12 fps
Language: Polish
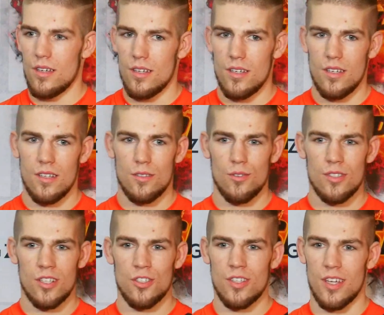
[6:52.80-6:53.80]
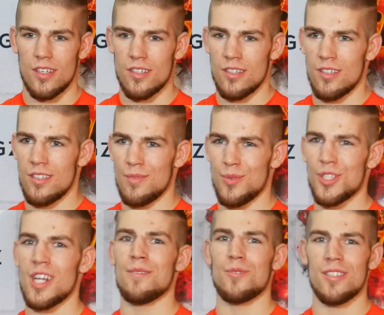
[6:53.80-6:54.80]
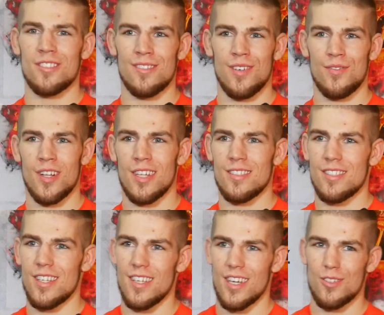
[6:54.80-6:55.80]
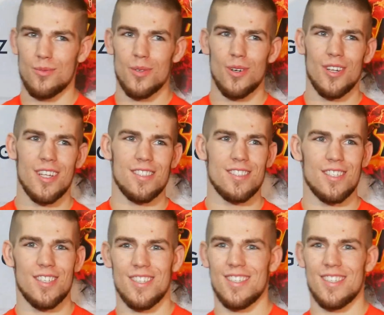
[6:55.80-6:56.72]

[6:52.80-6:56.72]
E, To znaczy tak, e, pozdrawiam tutaj Sofa w klatce, Jakub Golec, e,